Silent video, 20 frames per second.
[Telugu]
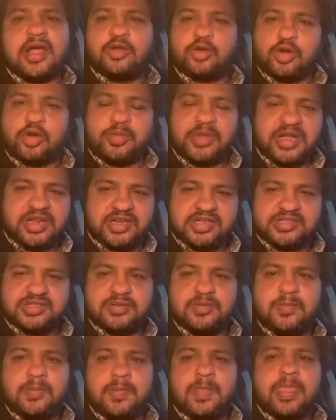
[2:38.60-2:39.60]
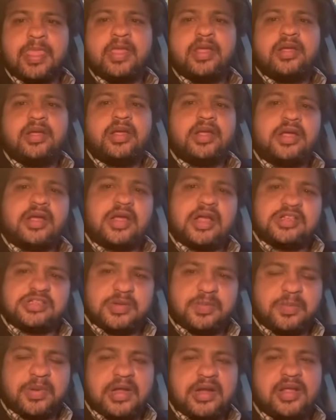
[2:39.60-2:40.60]
అదొక మైనస్ ఇంకా
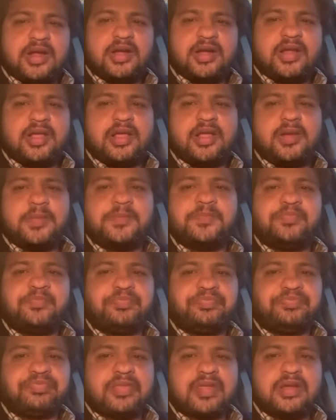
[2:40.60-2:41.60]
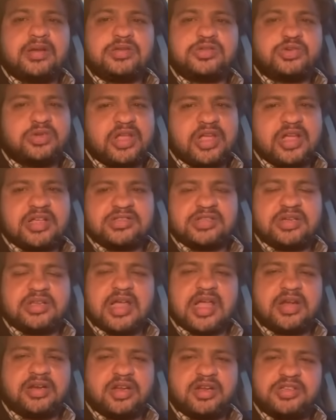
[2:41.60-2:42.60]
చెప్పాలి అంటే సుటి హాసన్
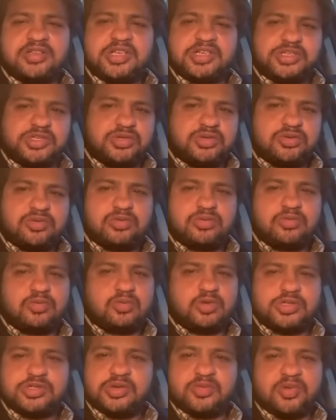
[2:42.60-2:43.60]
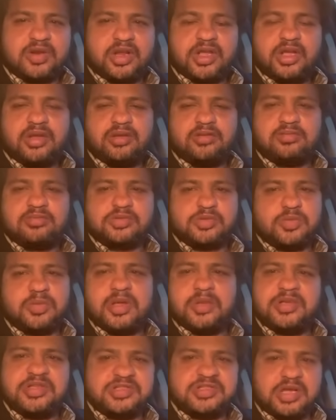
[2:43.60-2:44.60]
క్యారెక్టర్ జస్ట్ కొంచెం వరకే సో
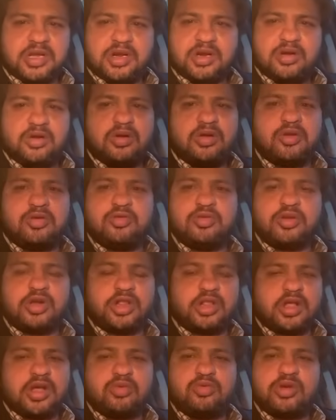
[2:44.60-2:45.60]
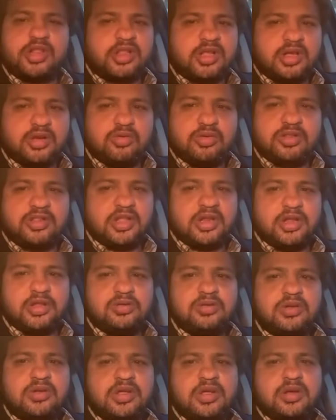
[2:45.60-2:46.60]
మేబీ సెకండ్లో ఏమైనా ఉంటుందా ఉండదా కూడా
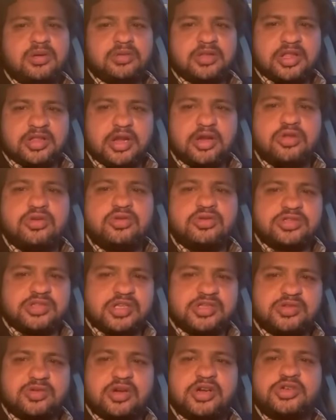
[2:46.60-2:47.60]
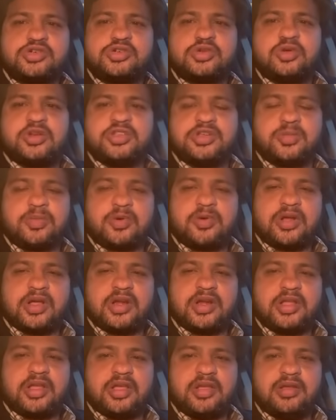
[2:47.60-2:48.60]
తెలియదు తను యూజ్ చేసుకున్నాడు స్టోరీ
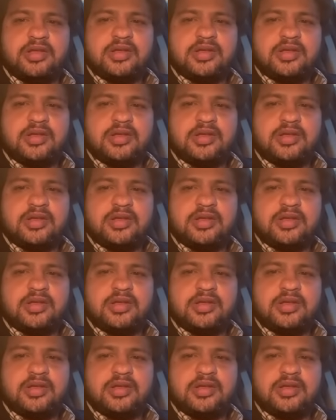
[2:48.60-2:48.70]
చెప్పుకోవడానికి